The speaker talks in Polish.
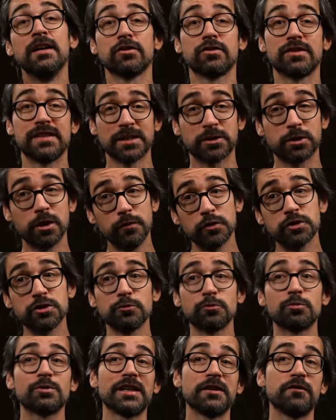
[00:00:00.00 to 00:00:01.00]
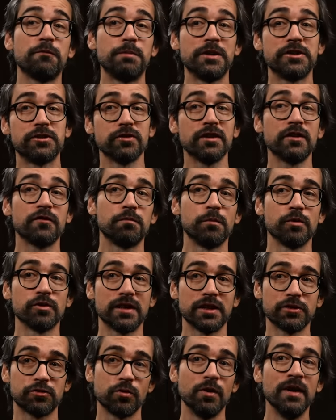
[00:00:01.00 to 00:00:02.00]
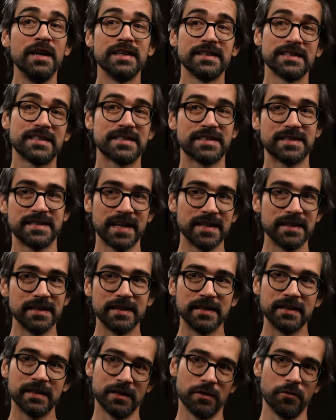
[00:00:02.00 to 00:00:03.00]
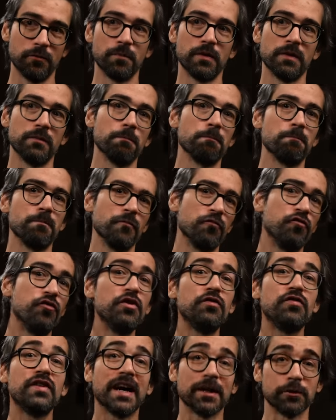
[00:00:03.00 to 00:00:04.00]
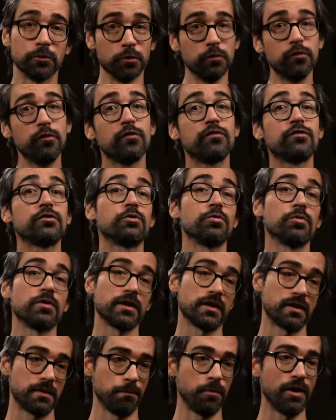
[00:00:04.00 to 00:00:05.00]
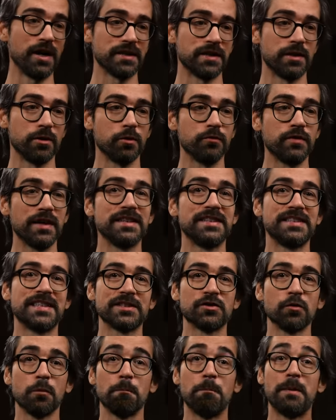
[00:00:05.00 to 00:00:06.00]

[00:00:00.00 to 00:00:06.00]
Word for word: Dodatkowo są tutaj wplecione w montażu sceny wywiadów, w których bohaterowie siedzą